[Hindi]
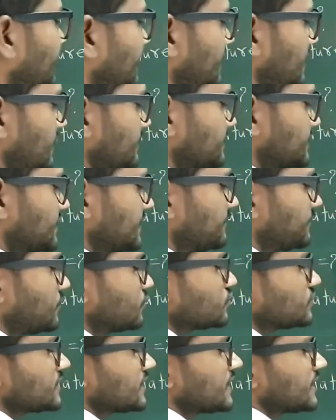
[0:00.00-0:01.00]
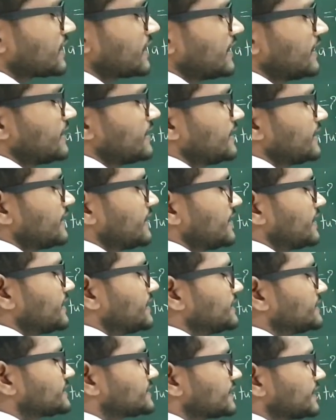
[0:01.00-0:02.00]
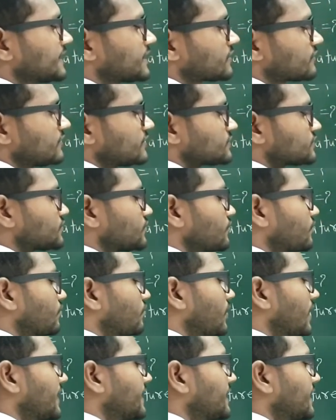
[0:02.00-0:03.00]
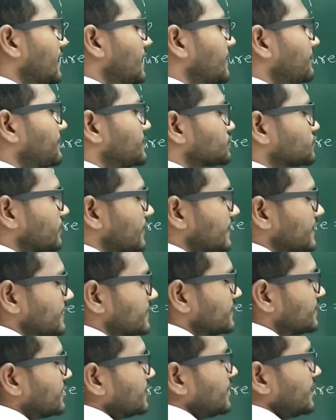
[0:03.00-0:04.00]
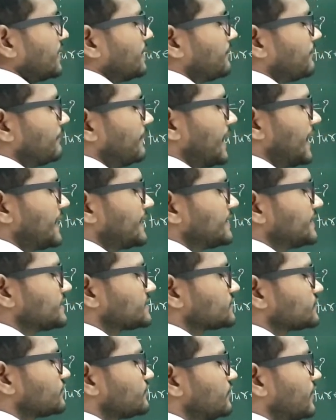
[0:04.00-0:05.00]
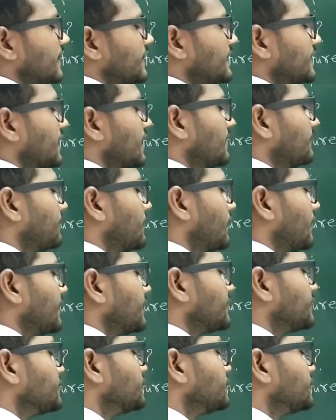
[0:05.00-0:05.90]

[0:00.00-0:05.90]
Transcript: है हमसे पूछ रखा है इज इक्वल्स टू वन अप सॉरी माइनस वन अपॉन